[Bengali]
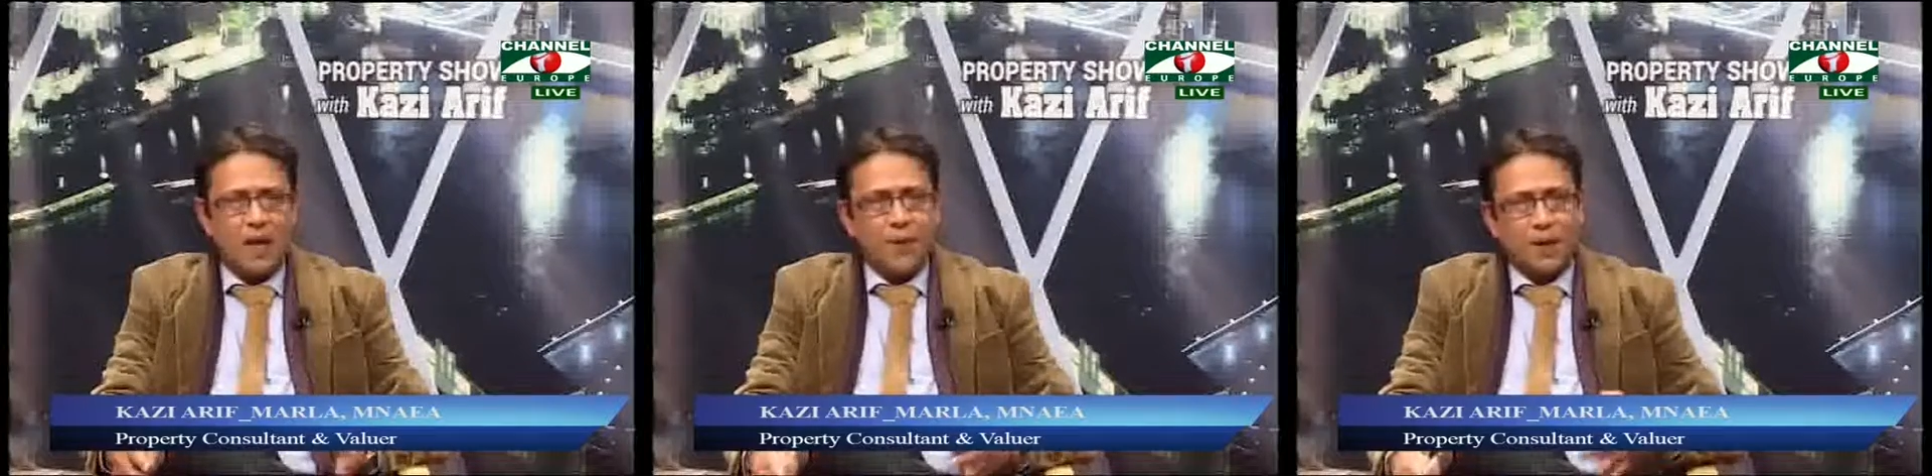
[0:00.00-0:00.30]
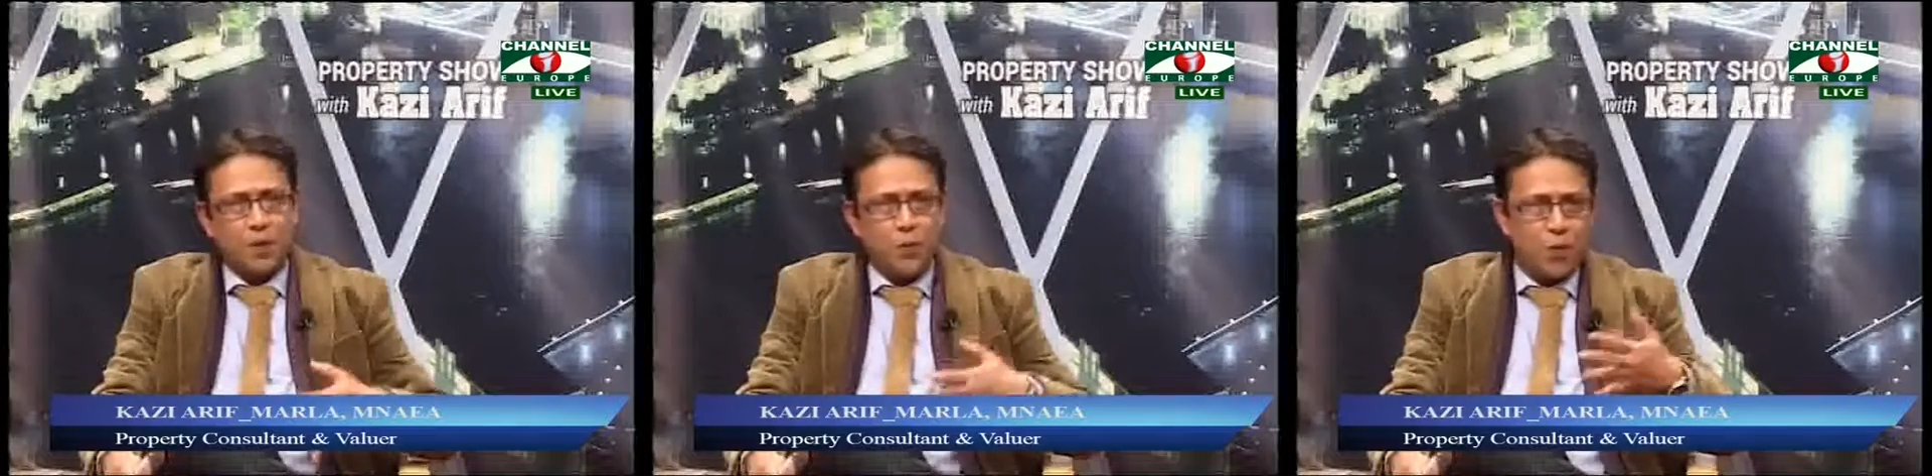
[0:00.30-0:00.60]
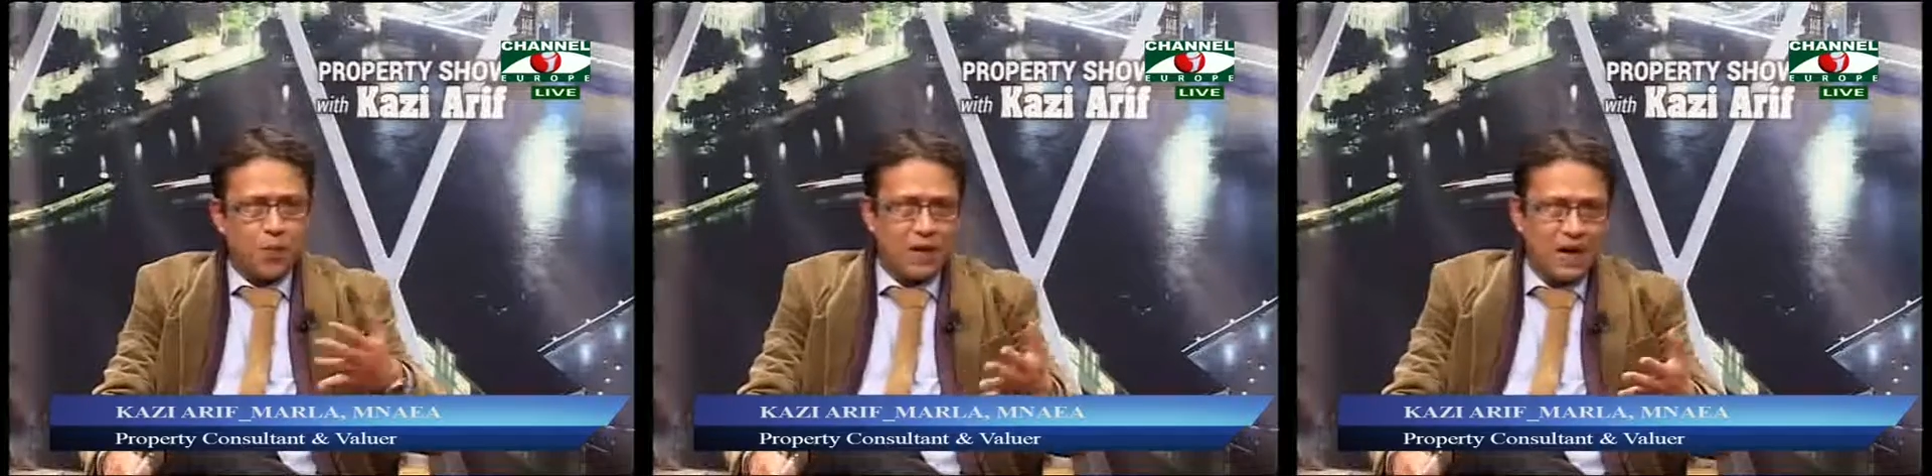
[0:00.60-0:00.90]
বাট আপনি
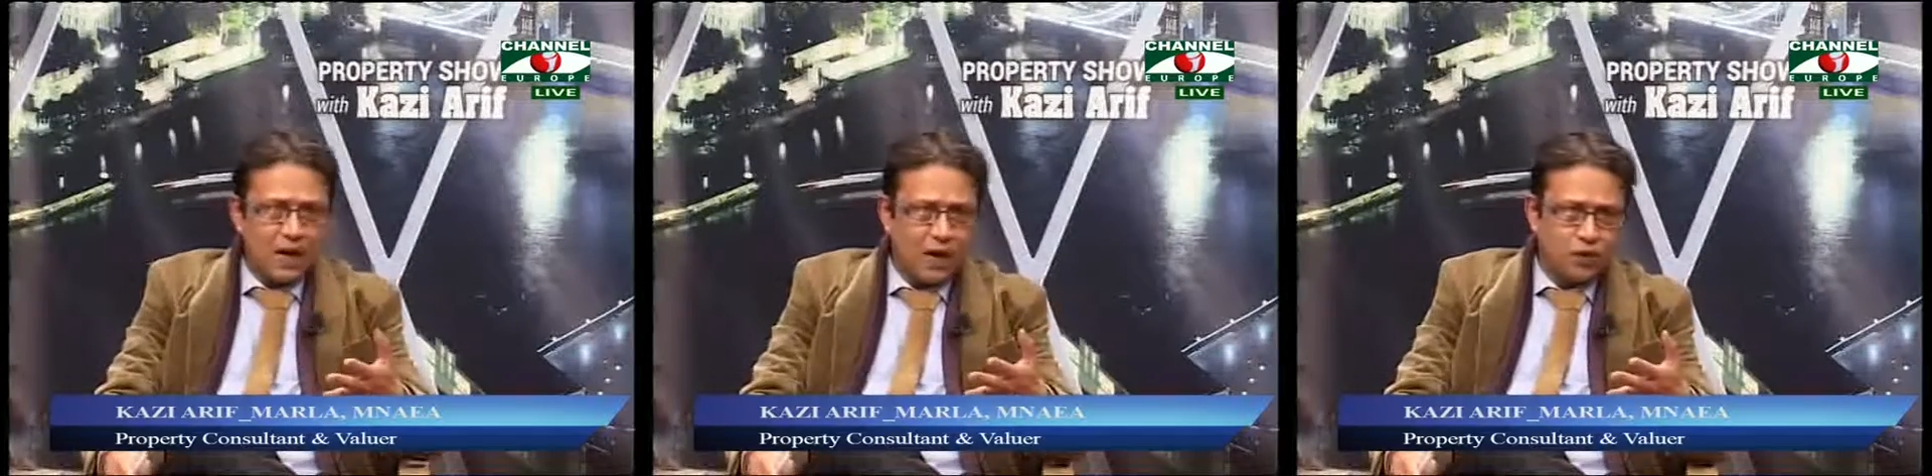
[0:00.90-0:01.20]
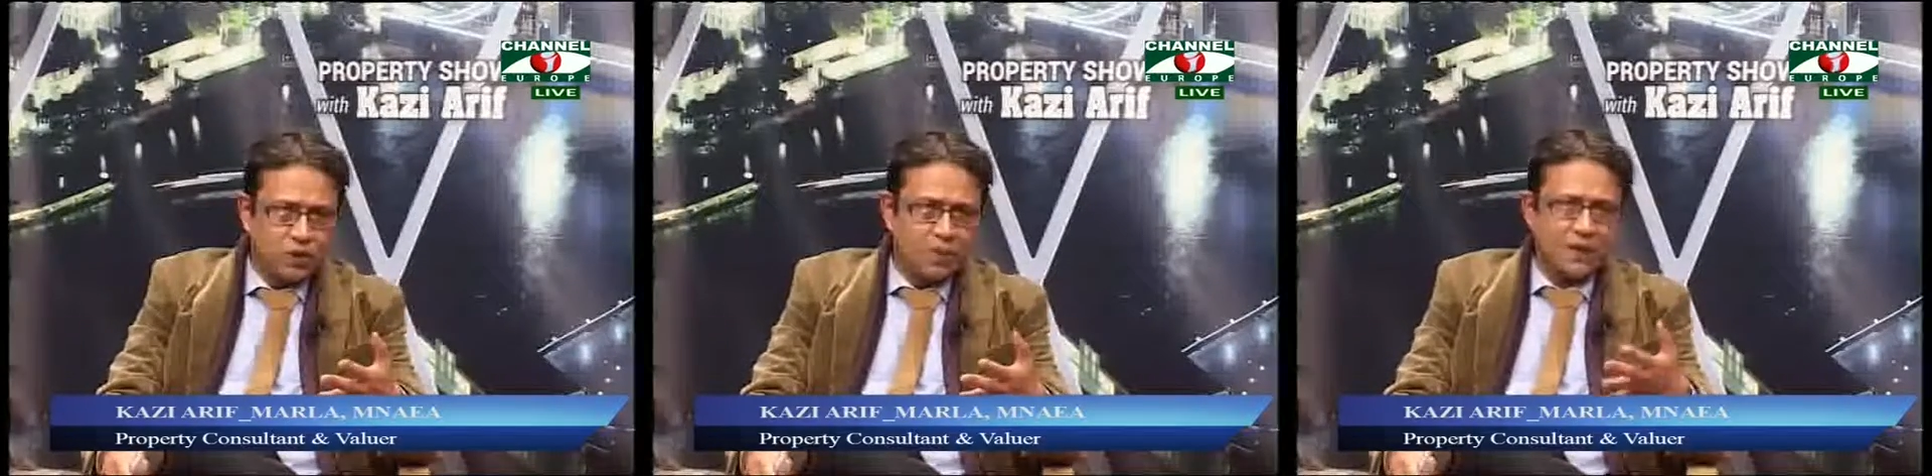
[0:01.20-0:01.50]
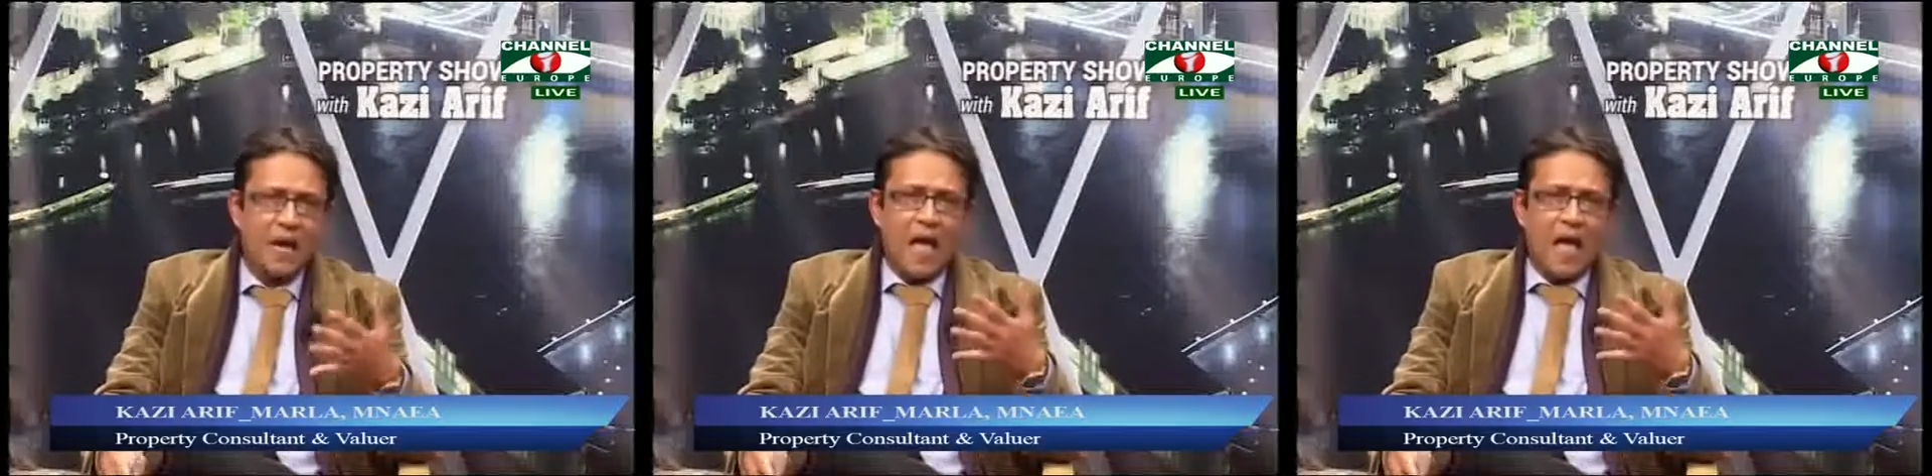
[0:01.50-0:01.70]
প্রপার লেডার হচ্ছেন বাট